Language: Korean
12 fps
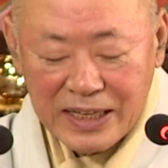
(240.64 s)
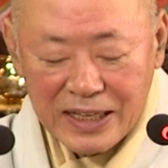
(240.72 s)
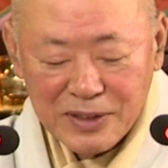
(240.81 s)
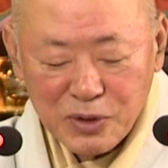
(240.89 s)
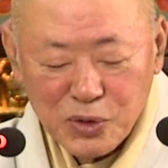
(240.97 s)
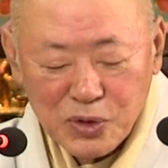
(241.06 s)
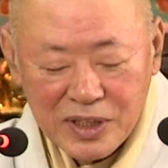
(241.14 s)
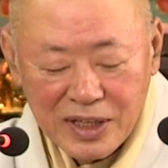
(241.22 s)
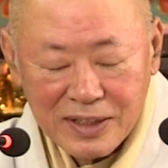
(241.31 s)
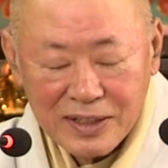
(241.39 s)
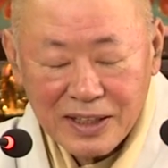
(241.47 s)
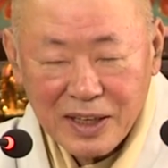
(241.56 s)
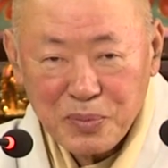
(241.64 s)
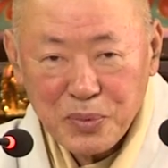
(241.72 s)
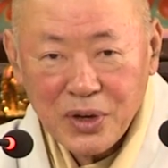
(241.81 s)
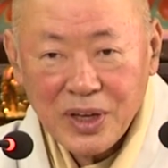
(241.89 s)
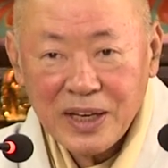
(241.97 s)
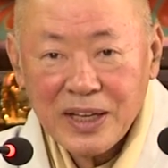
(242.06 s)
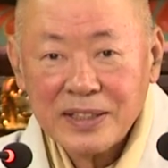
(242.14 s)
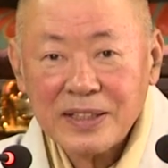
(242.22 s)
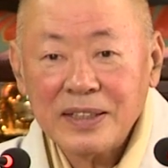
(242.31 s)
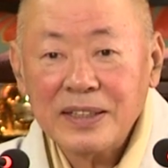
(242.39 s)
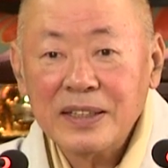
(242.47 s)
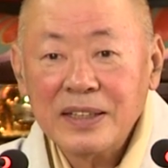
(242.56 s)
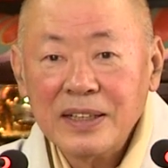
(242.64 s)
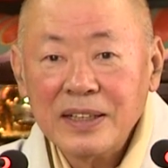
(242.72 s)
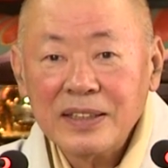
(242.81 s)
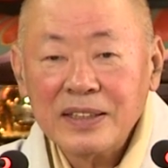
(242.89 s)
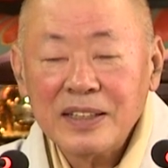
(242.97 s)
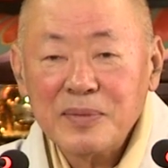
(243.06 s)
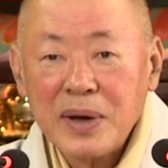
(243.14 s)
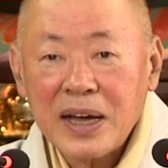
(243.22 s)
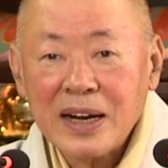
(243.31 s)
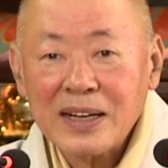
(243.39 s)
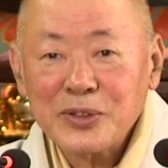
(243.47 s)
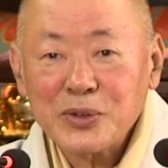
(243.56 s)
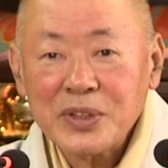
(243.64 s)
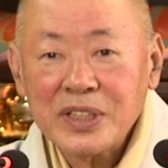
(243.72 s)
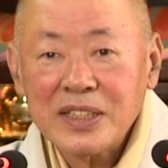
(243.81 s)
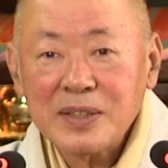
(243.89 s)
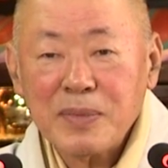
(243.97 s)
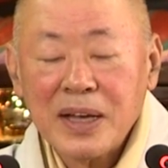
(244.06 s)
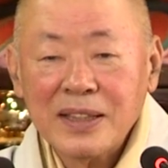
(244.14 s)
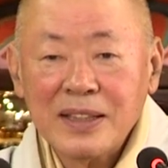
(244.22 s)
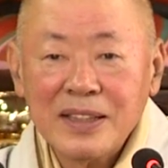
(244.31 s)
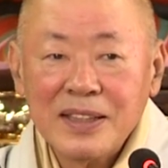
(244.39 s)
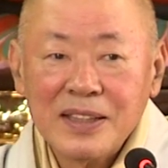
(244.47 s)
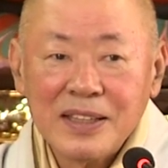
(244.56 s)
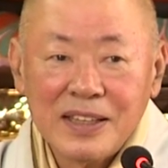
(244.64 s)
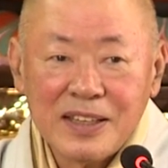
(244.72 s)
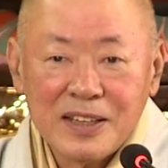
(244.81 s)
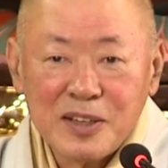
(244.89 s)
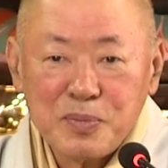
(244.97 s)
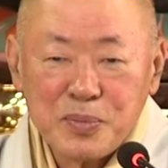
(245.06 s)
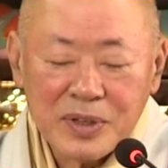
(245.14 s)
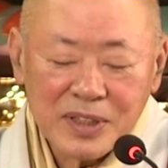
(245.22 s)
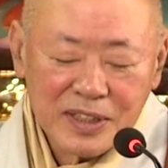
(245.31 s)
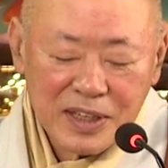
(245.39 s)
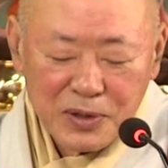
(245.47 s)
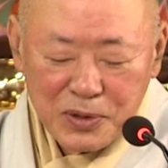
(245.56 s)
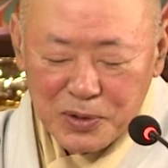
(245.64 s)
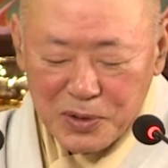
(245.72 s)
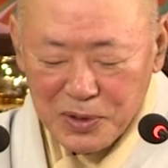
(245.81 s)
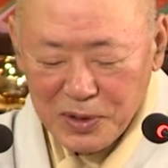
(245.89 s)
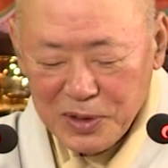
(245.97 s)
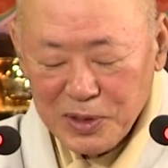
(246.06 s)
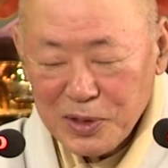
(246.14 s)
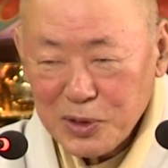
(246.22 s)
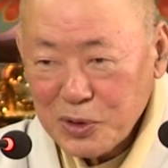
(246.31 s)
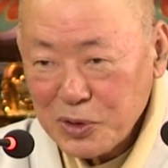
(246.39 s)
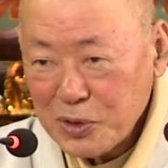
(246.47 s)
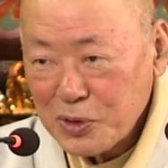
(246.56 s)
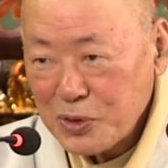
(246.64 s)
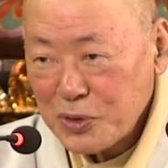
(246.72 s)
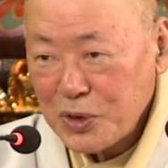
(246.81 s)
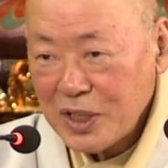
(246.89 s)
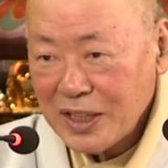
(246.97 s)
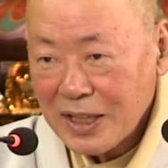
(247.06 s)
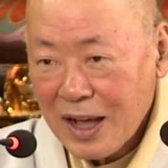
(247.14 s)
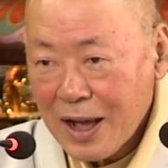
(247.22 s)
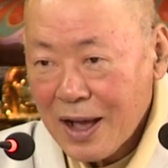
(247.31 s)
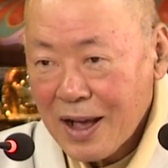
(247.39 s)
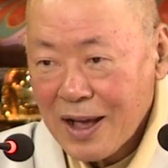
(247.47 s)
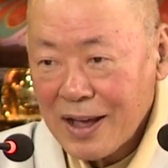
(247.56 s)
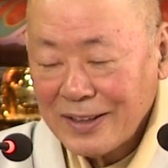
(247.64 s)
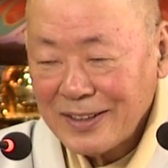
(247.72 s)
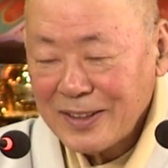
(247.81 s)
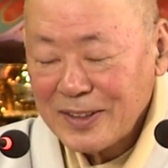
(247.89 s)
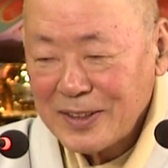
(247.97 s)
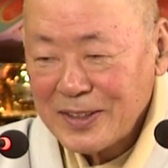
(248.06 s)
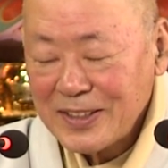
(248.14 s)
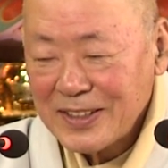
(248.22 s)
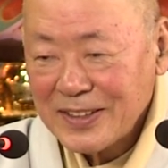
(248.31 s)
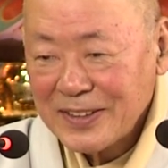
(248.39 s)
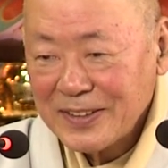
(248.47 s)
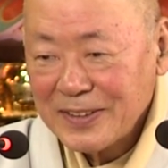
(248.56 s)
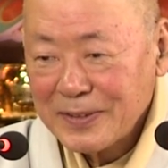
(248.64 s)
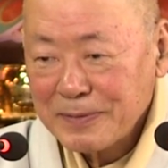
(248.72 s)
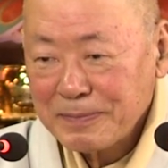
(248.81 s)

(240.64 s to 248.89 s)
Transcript: 찬 숫자로 이렇게 표현해서 더 말할 수 있지만 이 열 번째로 줄인다 이런 뜻이에요. 음.